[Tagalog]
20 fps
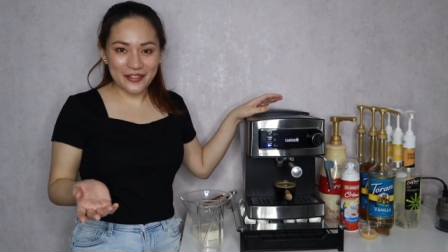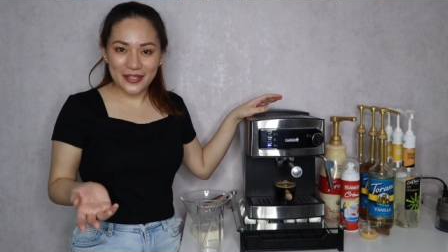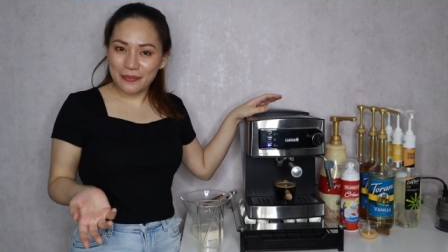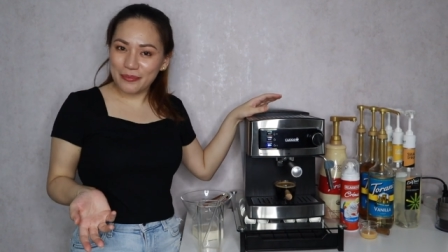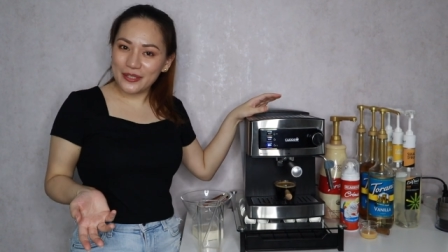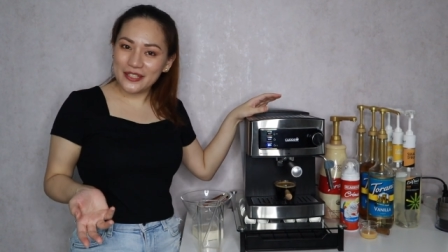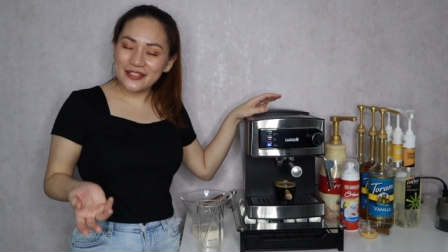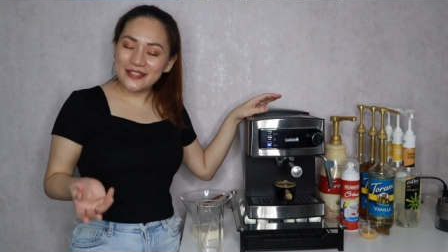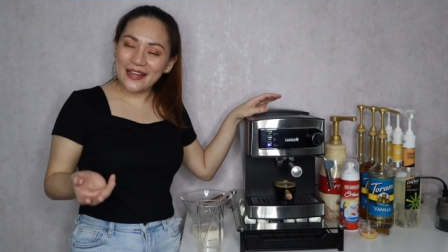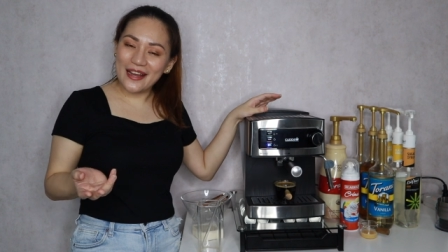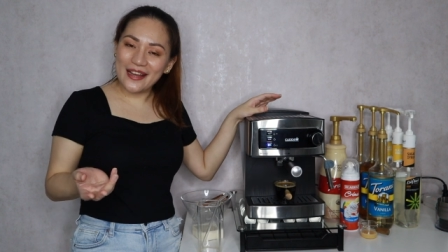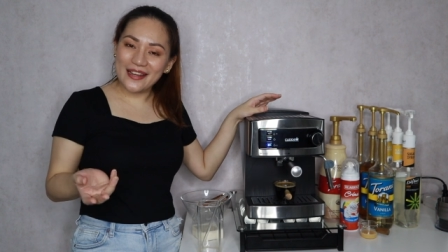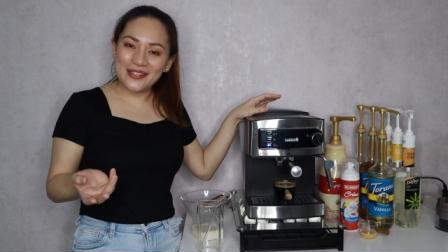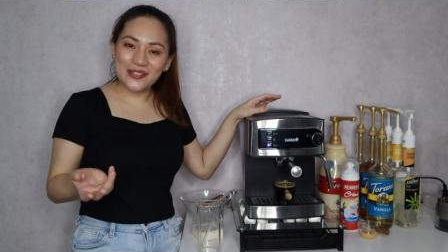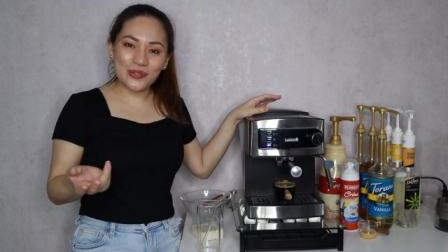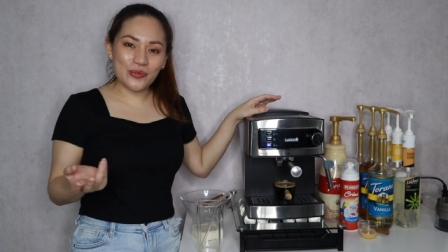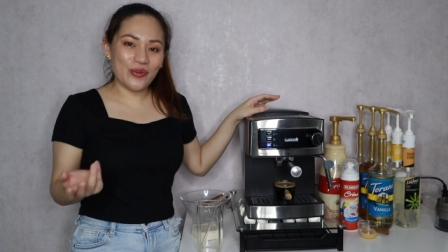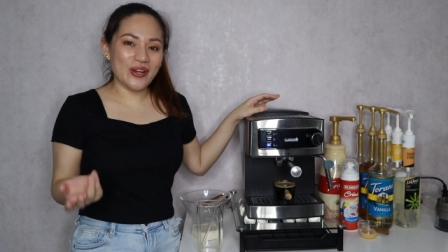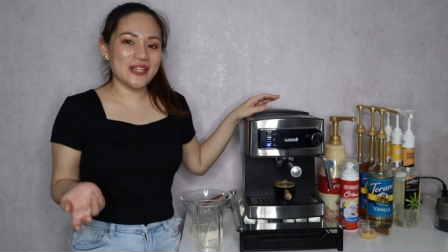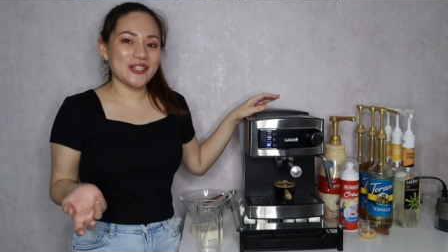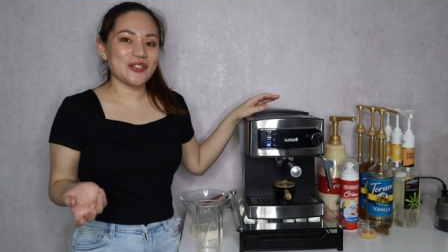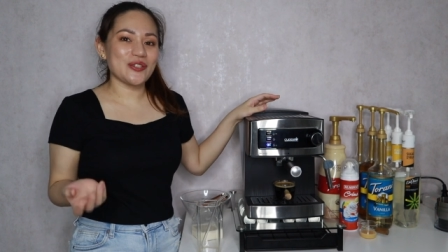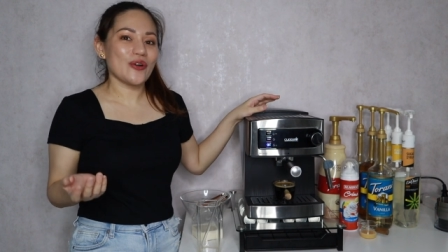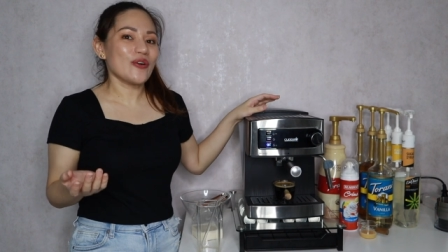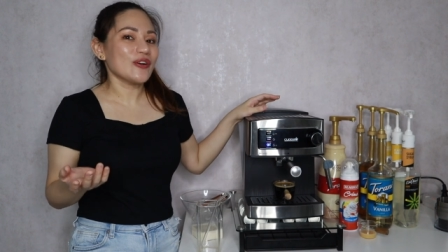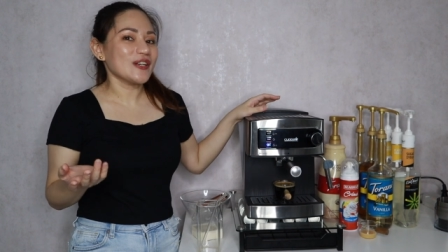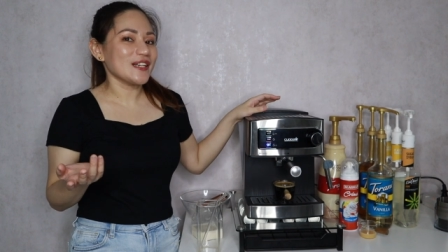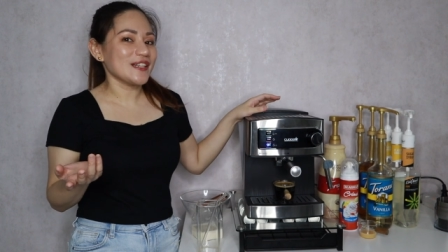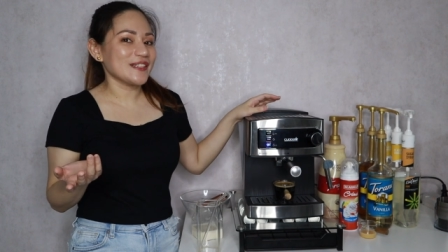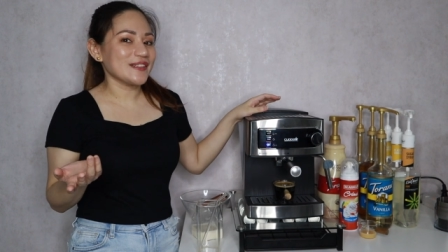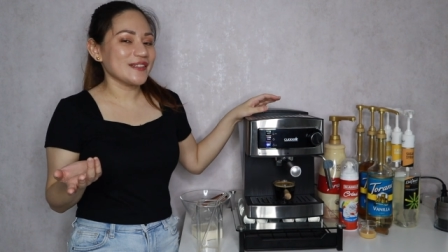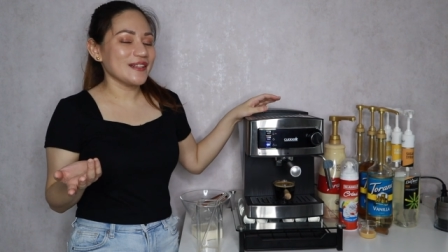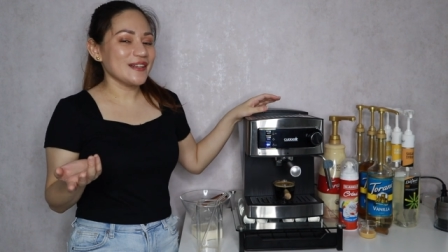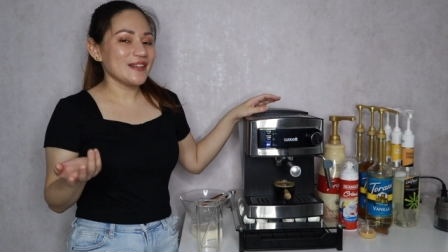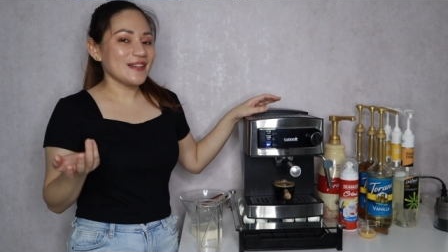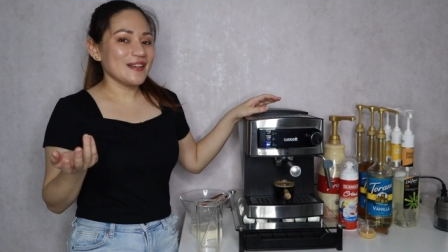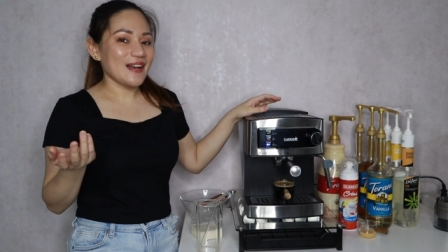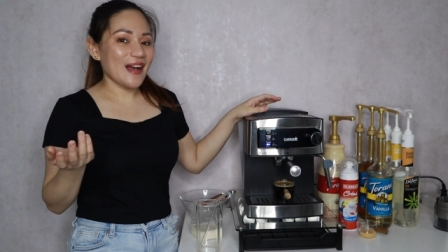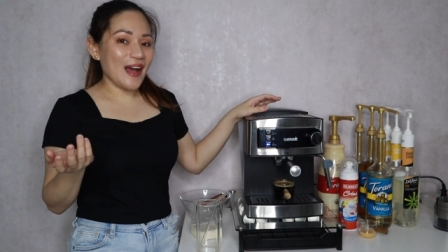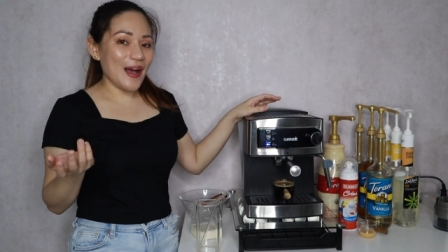favorite ice white chocolate
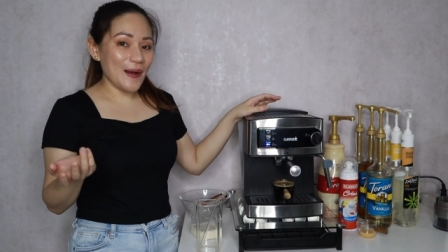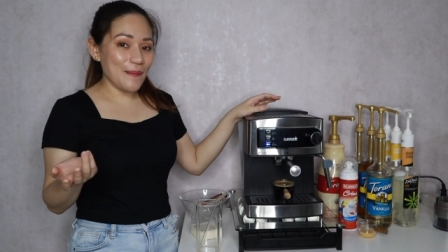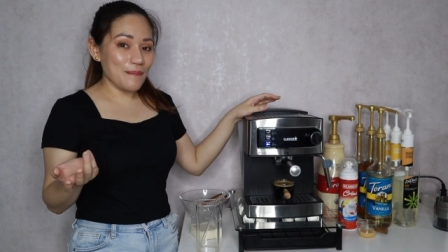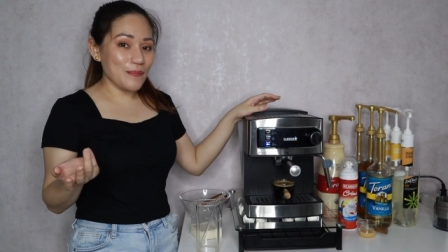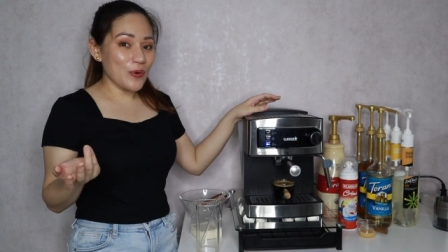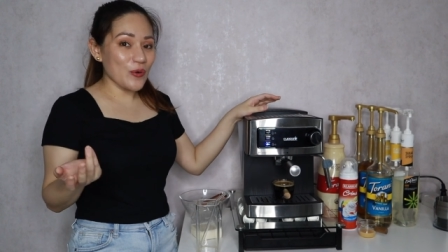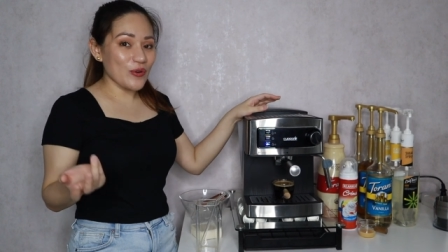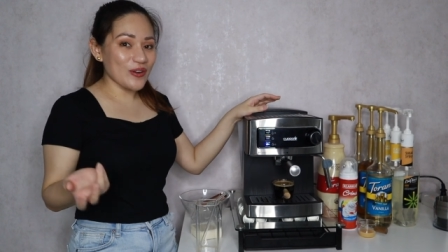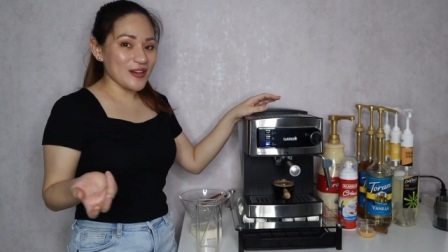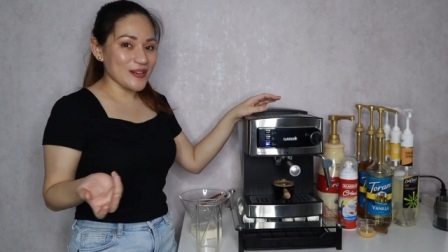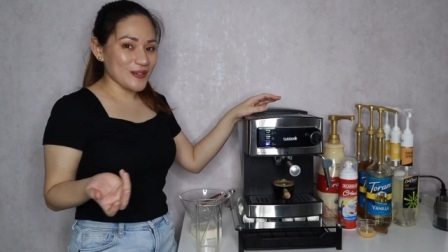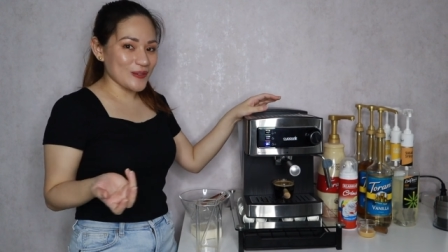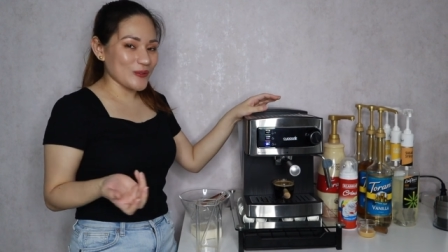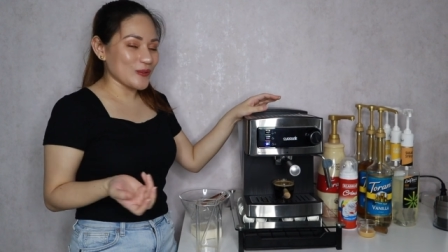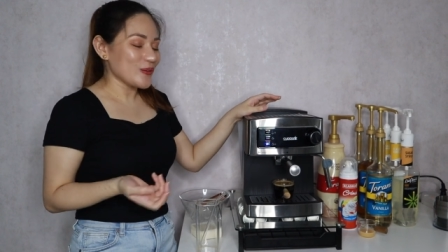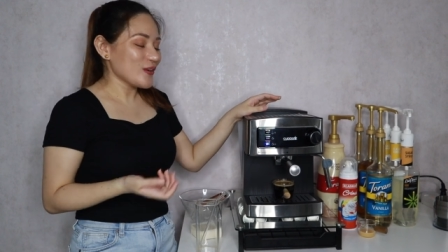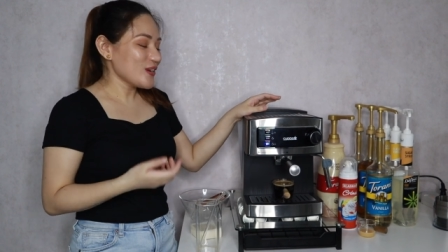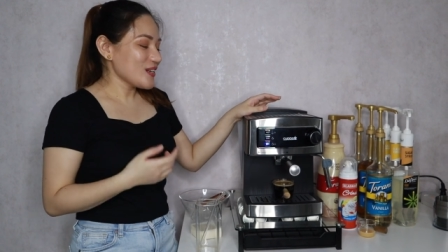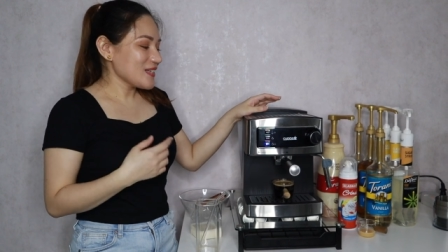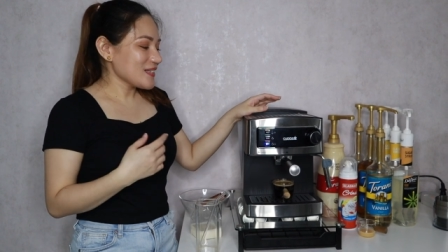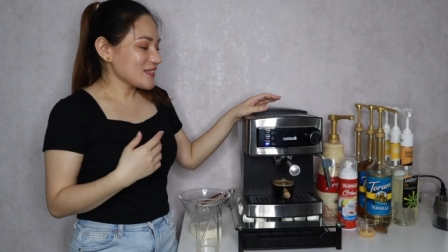um, mocha ko.